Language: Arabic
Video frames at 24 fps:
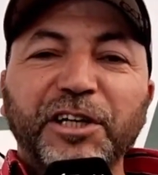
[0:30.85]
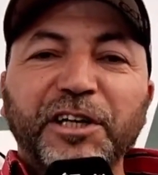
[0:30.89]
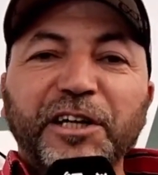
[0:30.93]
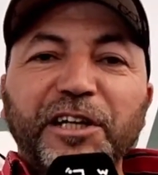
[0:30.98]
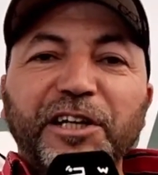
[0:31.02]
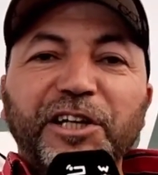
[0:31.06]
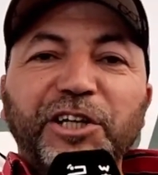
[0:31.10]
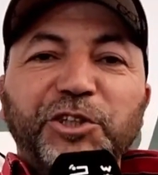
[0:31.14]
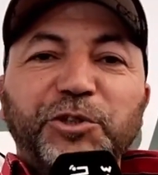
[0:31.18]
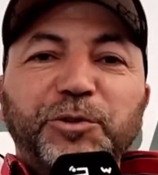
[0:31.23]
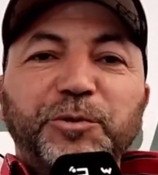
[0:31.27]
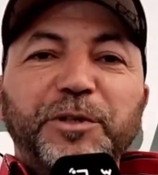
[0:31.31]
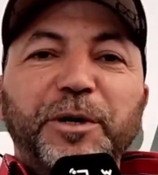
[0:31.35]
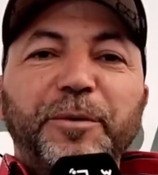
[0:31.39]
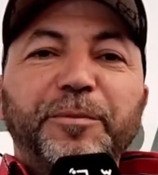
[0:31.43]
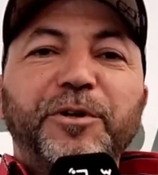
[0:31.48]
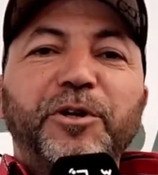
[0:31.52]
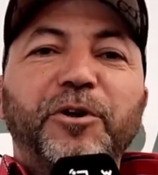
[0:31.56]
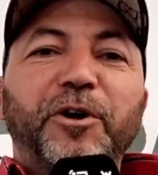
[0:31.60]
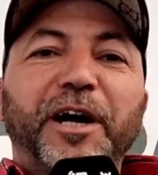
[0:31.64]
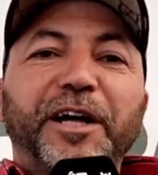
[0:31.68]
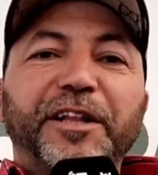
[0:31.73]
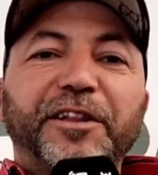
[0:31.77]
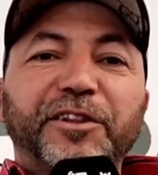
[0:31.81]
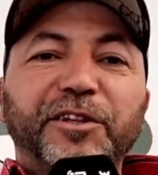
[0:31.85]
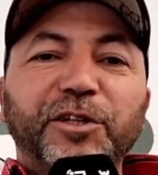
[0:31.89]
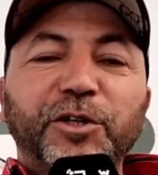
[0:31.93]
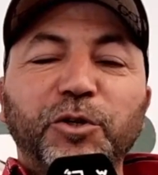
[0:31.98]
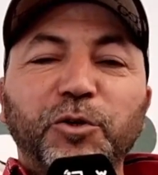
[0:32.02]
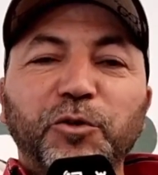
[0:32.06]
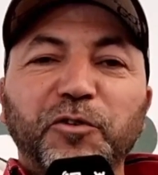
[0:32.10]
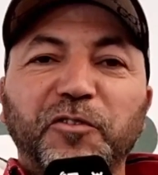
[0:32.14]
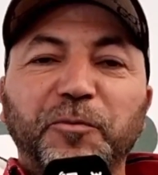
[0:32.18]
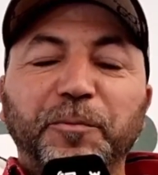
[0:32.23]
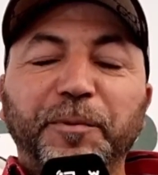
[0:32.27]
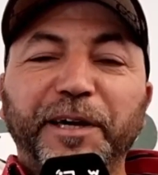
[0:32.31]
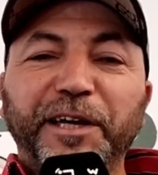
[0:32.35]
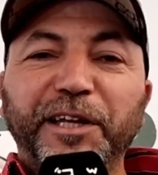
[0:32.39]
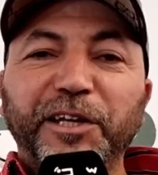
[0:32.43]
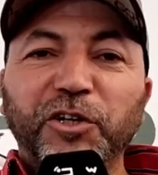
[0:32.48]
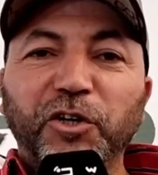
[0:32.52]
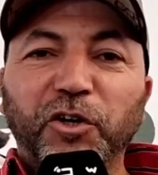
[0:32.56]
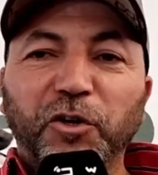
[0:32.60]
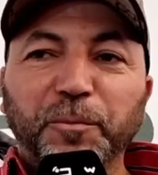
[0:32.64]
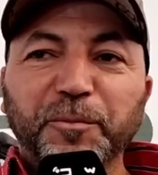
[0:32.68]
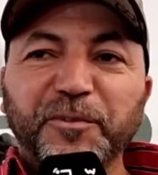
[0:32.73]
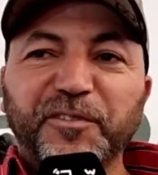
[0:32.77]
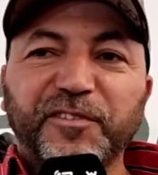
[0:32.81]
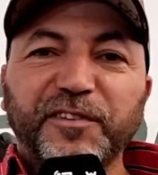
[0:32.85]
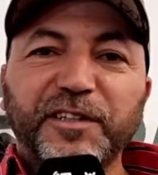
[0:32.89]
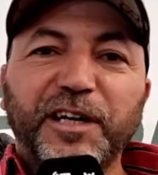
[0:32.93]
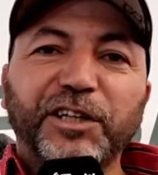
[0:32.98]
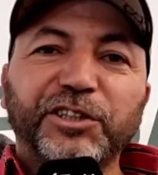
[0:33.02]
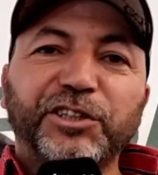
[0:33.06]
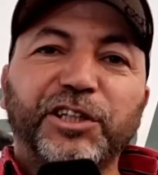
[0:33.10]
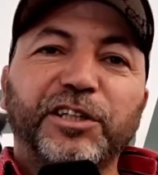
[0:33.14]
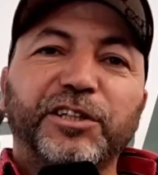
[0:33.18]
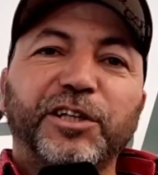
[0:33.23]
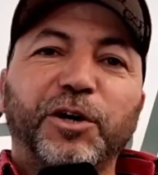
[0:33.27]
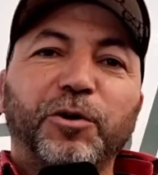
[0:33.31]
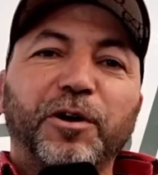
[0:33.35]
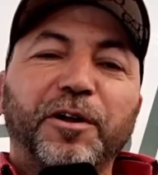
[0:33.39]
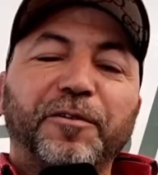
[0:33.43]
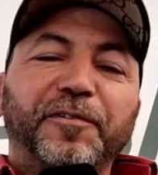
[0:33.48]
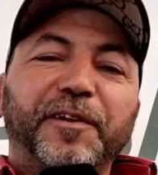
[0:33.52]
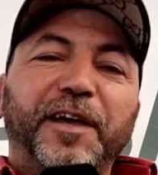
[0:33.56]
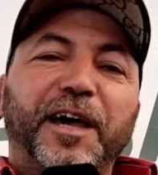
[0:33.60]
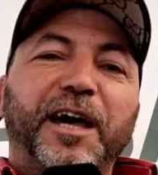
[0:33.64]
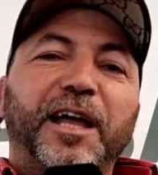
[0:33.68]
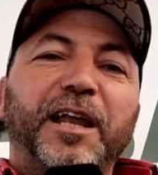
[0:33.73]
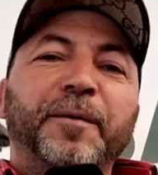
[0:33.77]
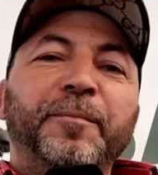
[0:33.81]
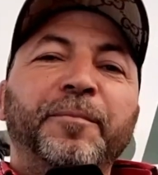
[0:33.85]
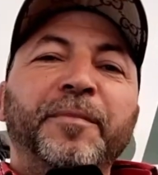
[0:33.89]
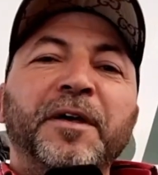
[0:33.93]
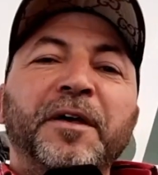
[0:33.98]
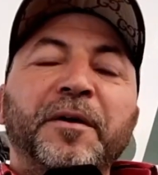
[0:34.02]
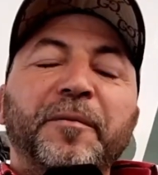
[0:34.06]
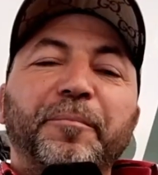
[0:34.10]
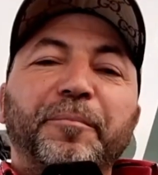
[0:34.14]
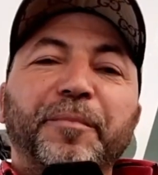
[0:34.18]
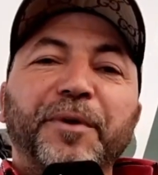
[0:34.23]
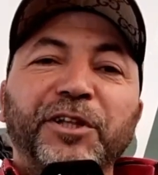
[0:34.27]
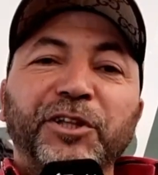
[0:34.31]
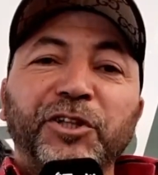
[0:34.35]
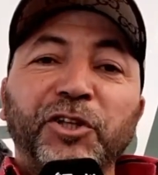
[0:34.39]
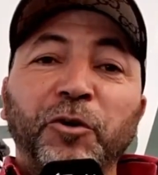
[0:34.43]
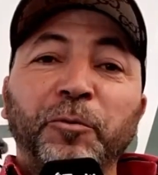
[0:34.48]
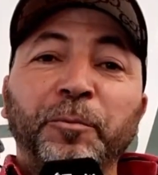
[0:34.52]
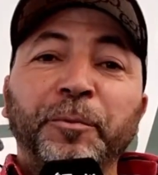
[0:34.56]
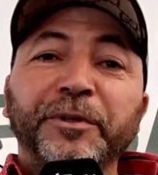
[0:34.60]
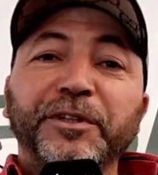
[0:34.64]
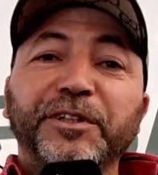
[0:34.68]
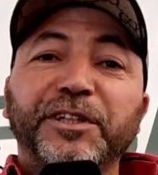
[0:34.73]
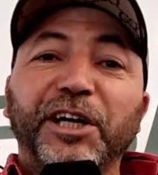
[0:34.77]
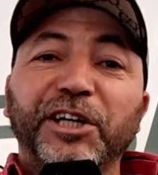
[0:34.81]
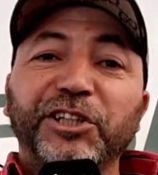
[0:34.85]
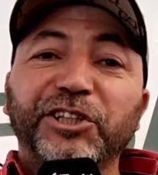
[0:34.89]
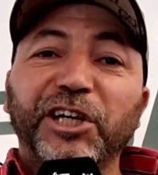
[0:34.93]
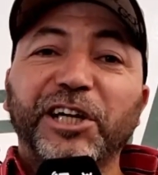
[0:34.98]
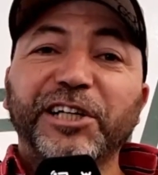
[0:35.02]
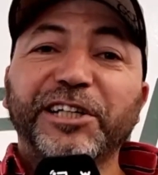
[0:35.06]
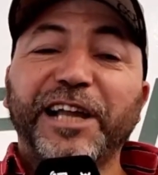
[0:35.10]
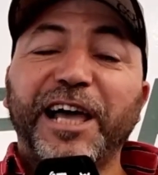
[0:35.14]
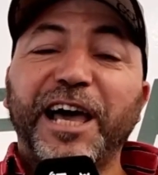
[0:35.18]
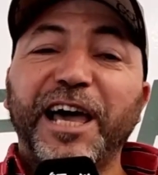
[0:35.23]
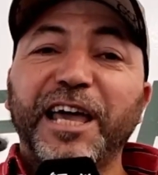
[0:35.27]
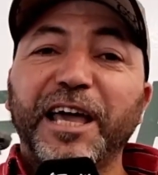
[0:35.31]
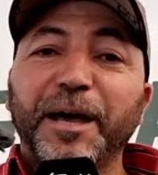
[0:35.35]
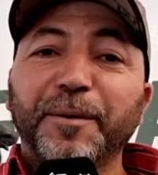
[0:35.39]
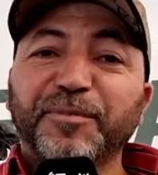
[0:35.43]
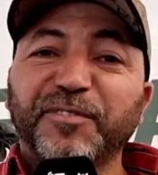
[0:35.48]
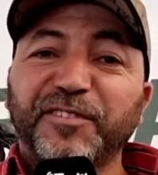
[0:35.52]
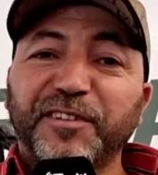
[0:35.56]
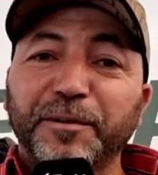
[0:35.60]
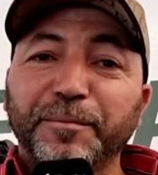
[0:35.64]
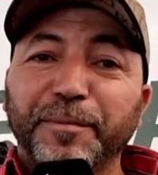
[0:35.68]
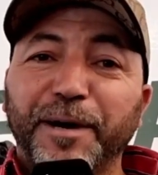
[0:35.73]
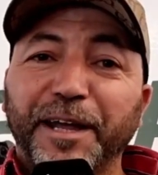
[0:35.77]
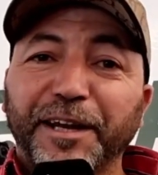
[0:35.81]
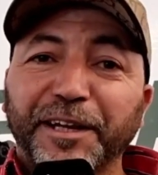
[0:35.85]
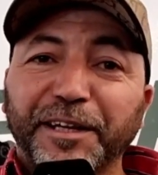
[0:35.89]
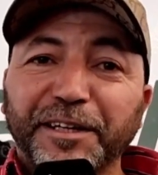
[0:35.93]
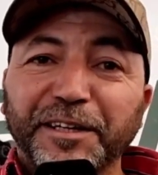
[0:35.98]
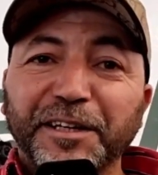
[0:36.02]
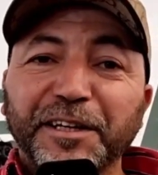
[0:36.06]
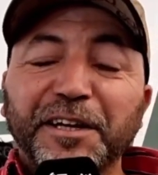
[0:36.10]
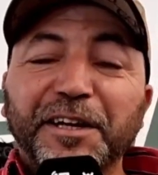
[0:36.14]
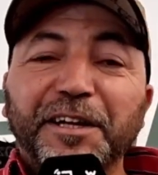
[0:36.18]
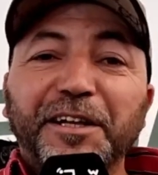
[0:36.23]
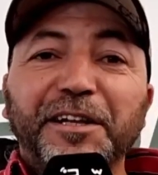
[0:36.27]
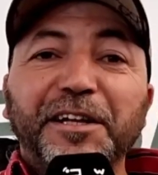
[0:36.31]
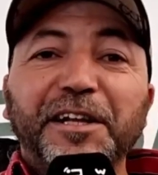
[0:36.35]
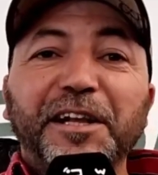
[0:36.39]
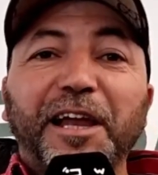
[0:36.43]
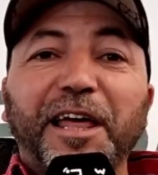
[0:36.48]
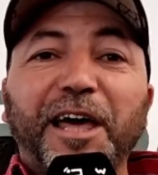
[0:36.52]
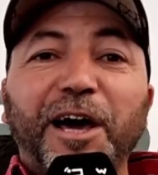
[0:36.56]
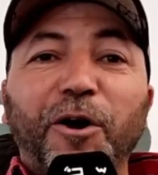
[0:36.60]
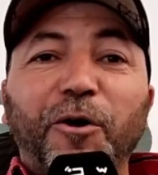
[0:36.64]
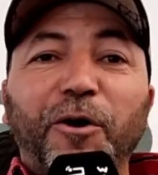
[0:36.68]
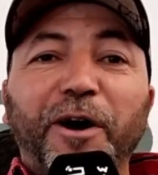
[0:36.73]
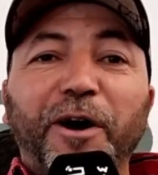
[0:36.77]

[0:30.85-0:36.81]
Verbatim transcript: اللي جبنا منها واحد 72 نوع من 16 دوله في العالم من دوهم من الدجاج الايام الصيمالي اللي لقى